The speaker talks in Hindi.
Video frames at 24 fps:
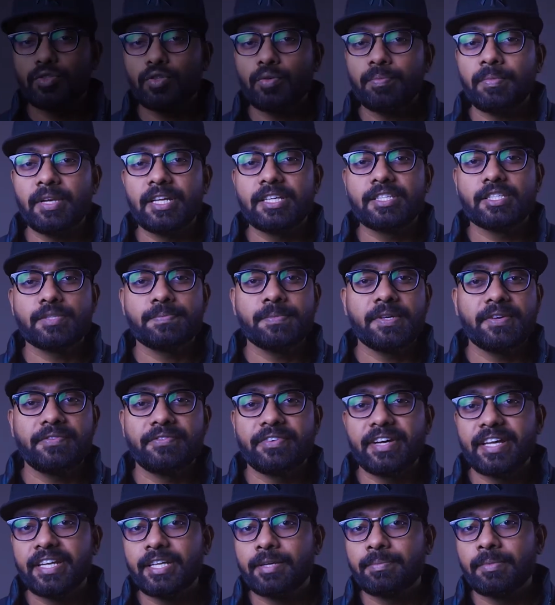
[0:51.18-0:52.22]
जूम लेंस में
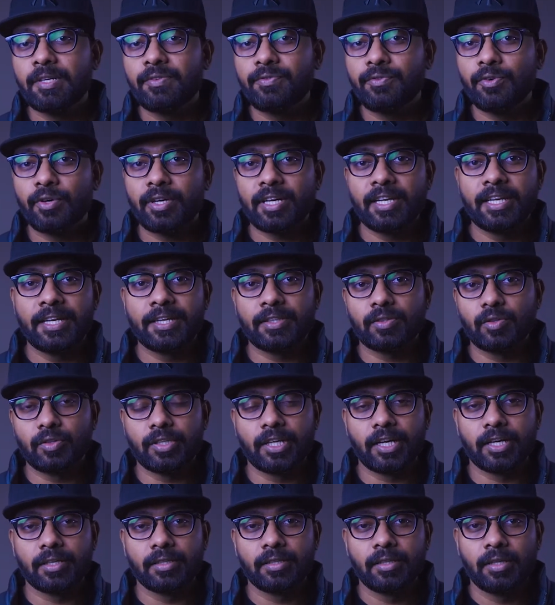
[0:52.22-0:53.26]
वेरिएबल फोकल लेंथ
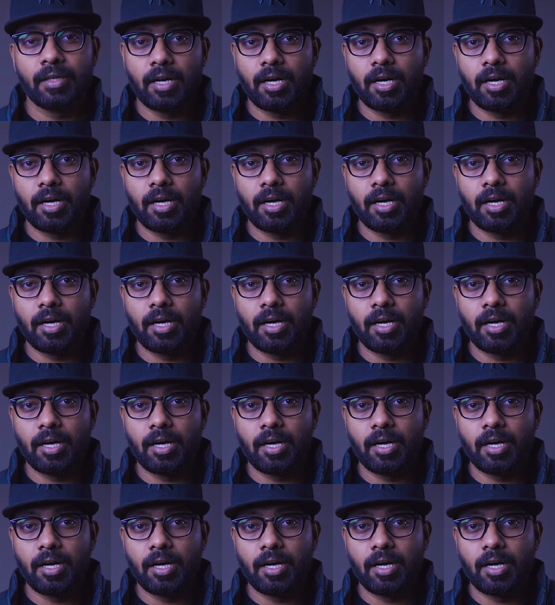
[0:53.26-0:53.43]
होता है